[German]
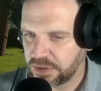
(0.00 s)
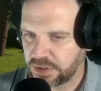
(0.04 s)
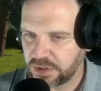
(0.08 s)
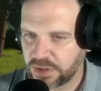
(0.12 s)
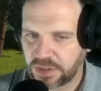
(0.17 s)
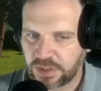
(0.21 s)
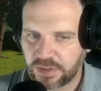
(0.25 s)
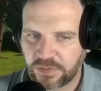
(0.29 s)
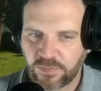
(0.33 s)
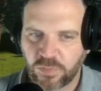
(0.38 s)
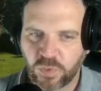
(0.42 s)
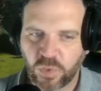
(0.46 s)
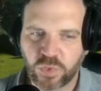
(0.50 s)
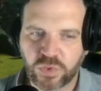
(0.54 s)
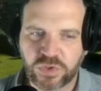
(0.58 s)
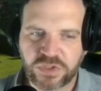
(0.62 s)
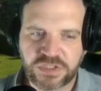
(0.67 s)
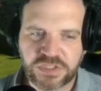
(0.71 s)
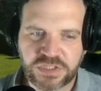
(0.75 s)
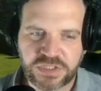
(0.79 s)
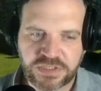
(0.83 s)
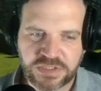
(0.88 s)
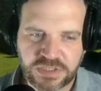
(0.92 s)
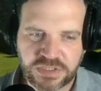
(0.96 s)
Ähm,
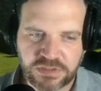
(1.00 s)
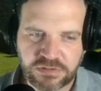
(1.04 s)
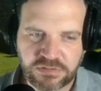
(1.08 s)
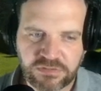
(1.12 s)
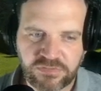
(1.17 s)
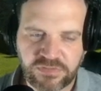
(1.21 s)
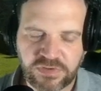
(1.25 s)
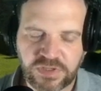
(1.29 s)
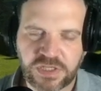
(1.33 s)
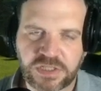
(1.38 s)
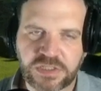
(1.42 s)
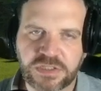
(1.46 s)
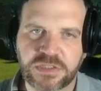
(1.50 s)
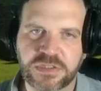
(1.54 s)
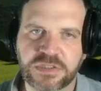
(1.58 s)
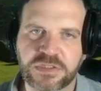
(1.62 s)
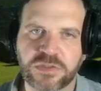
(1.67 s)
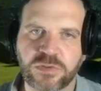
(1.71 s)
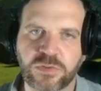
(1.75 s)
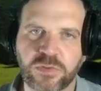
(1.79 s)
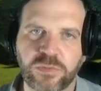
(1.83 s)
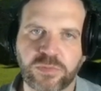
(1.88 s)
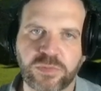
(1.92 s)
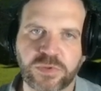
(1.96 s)
ohne diese fährt
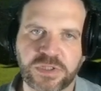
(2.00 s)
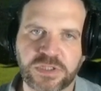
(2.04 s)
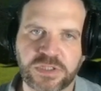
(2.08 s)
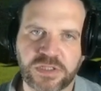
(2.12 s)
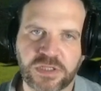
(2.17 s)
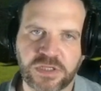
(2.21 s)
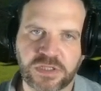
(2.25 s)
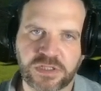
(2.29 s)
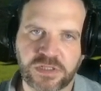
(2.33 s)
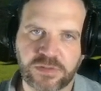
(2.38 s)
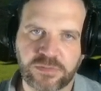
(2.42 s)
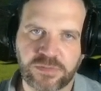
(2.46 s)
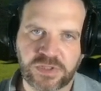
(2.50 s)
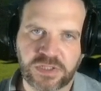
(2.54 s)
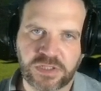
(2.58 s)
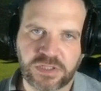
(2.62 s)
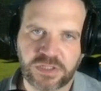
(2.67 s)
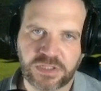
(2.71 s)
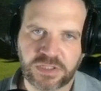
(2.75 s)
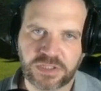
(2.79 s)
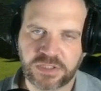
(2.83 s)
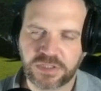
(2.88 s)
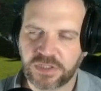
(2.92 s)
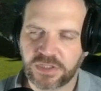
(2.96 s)
diese Hybrid-Achterbahn
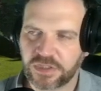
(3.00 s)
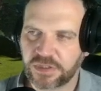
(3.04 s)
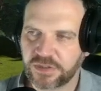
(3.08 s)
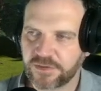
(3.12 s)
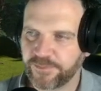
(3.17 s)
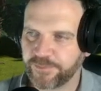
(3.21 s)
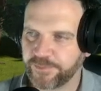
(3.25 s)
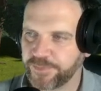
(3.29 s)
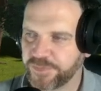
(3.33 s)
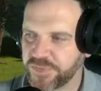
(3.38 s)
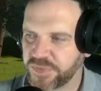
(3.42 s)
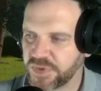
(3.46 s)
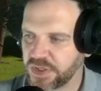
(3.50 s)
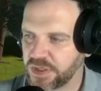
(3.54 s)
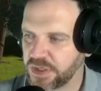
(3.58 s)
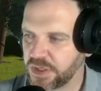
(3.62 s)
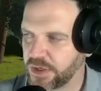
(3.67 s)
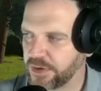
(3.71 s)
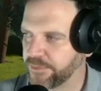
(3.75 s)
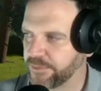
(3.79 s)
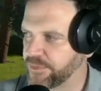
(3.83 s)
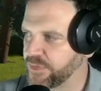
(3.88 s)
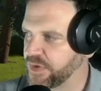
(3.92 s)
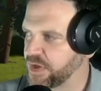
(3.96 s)
halt nicht.
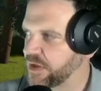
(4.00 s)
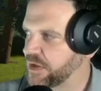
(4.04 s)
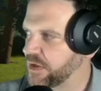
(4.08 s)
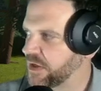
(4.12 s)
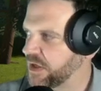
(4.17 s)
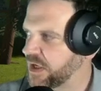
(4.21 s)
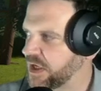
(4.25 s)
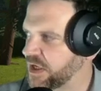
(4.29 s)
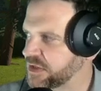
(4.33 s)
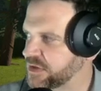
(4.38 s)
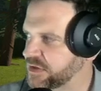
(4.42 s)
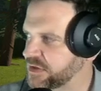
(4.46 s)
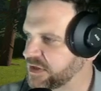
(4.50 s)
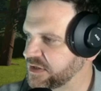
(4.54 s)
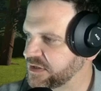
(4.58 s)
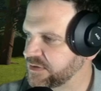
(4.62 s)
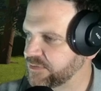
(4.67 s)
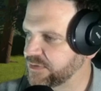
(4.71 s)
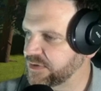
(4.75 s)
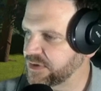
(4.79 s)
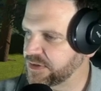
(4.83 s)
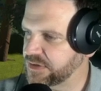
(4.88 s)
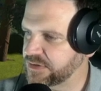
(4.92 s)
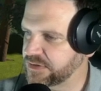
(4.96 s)
Ja, also das
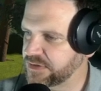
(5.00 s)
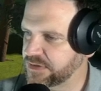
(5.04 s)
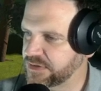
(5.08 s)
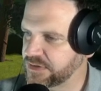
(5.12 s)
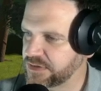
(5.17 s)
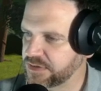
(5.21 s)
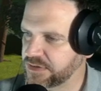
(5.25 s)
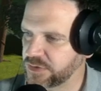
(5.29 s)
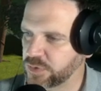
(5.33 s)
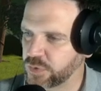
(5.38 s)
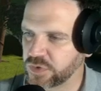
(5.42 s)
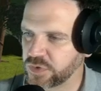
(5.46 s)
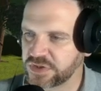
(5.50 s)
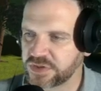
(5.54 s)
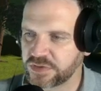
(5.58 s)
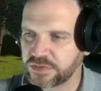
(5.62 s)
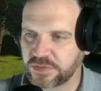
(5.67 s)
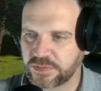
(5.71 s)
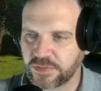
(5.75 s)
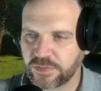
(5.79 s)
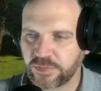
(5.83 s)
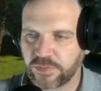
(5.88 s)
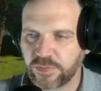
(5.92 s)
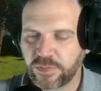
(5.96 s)
war jetzt hier die
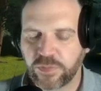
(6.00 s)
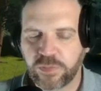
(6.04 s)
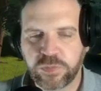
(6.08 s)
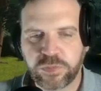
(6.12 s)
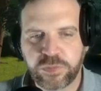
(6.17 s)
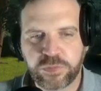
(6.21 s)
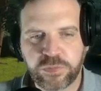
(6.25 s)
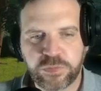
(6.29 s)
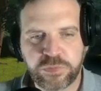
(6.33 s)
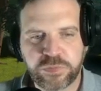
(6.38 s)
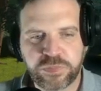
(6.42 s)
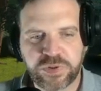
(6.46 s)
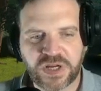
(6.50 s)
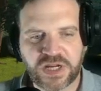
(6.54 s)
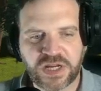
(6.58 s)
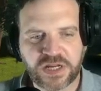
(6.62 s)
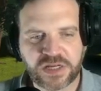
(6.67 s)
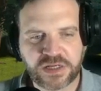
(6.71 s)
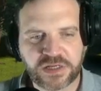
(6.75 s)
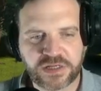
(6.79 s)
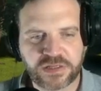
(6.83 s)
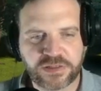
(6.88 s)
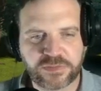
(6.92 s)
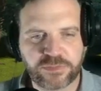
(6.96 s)
kurze
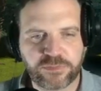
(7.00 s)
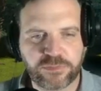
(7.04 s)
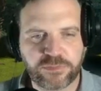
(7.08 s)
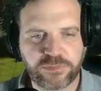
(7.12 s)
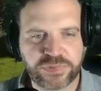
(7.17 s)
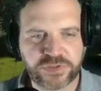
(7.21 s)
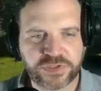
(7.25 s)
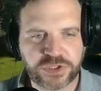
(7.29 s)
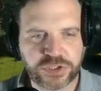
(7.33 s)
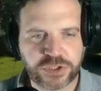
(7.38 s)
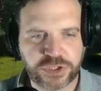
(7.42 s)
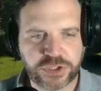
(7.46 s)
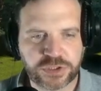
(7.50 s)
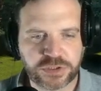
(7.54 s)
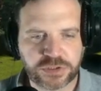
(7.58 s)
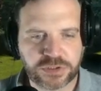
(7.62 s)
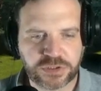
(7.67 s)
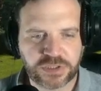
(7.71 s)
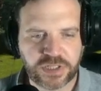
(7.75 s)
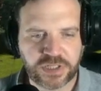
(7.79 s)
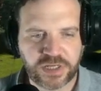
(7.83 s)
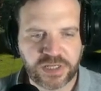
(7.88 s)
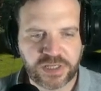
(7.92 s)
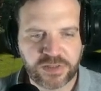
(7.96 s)

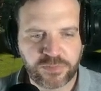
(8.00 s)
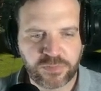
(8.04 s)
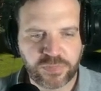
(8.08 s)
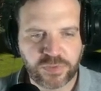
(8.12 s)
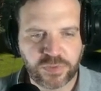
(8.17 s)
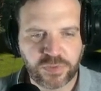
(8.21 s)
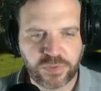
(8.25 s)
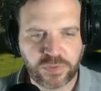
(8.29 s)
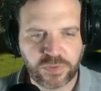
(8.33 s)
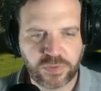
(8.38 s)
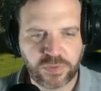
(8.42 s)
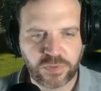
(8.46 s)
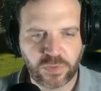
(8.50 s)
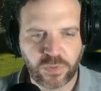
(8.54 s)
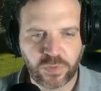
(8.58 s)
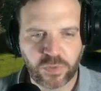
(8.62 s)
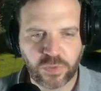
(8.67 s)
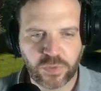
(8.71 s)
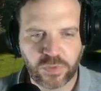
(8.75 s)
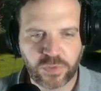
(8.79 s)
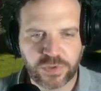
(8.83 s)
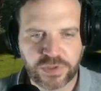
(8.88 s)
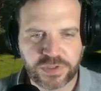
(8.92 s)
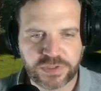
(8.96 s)
Parkbeschreibung
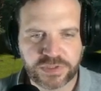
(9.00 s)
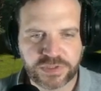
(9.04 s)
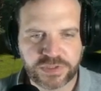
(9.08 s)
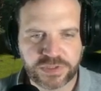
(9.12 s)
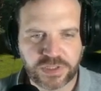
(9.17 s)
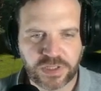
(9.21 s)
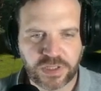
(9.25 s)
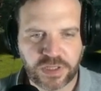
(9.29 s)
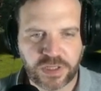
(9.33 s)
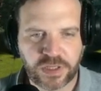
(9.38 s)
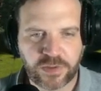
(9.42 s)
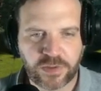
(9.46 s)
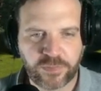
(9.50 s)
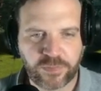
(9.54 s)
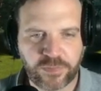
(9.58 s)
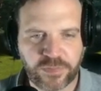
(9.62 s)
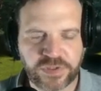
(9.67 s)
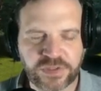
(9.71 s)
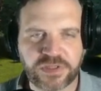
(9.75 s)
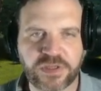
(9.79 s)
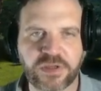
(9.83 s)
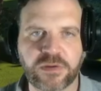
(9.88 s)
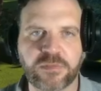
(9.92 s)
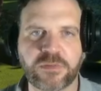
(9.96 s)
und ähm,
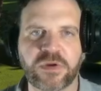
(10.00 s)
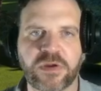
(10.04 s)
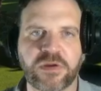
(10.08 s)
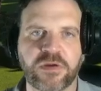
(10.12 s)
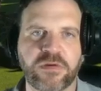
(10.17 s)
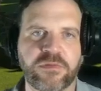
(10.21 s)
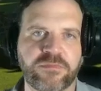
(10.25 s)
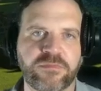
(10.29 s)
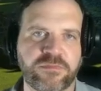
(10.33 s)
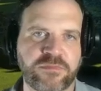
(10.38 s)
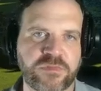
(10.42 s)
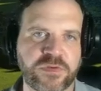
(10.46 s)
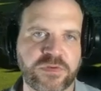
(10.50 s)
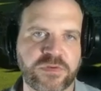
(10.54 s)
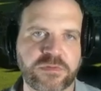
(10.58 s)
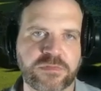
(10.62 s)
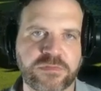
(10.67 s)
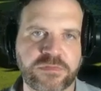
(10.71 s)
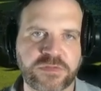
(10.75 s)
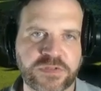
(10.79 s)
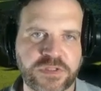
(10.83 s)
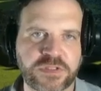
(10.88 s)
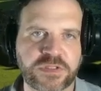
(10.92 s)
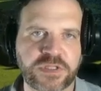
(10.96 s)
ich denke mal, wir
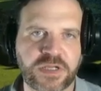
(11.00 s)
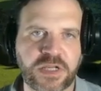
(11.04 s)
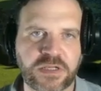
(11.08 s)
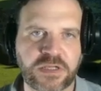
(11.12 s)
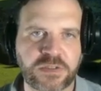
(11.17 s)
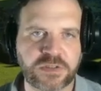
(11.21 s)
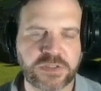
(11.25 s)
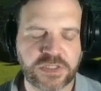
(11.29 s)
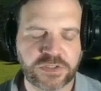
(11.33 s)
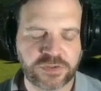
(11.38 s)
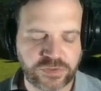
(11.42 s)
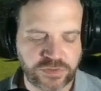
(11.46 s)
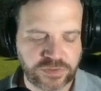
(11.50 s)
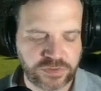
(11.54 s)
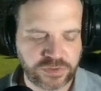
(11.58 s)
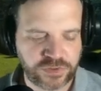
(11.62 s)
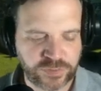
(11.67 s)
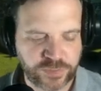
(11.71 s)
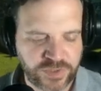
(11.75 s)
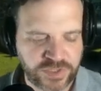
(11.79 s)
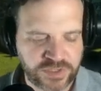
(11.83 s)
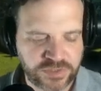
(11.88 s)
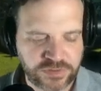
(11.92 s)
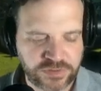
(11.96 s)
sind alle ganz schön
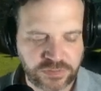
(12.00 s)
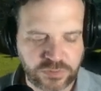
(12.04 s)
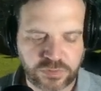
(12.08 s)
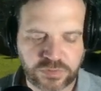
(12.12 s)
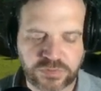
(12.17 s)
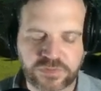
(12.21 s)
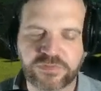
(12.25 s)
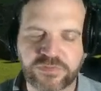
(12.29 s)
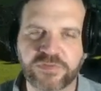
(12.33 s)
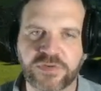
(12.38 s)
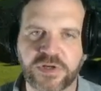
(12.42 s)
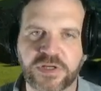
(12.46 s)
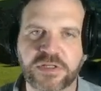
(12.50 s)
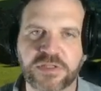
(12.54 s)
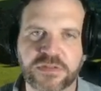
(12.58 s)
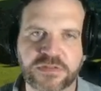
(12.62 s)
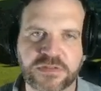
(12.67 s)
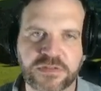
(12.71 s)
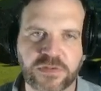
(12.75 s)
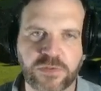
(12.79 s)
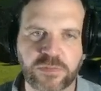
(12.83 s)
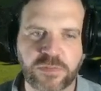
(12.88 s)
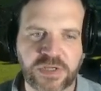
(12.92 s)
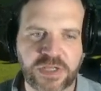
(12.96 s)
gespannt und fangen
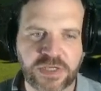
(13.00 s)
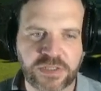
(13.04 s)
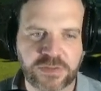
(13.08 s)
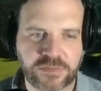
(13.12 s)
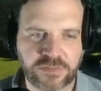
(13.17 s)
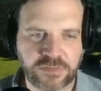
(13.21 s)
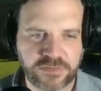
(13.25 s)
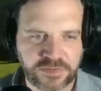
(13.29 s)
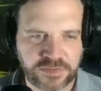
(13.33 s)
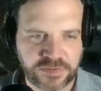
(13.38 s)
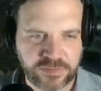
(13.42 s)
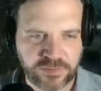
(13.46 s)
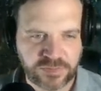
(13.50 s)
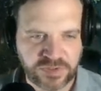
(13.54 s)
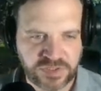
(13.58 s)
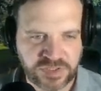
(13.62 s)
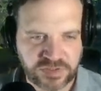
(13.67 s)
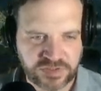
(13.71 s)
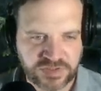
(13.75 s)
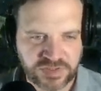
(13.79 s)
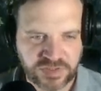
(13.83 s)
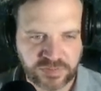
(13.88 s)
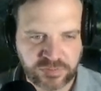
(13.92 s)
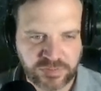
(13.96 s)
jetzt auch mal an hier mit
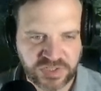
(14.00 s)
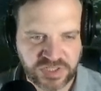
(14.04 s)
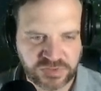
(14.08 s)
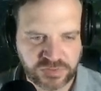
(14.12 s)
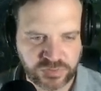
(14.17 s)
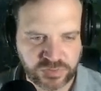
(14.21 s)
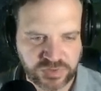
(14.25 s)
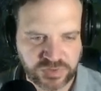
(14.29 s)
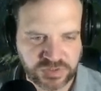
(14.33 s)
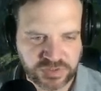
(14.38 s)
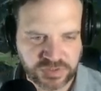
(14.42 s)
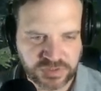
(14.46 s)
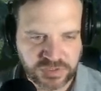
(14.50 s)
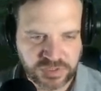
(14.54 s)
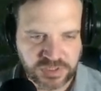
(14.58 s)
dieser Parktour.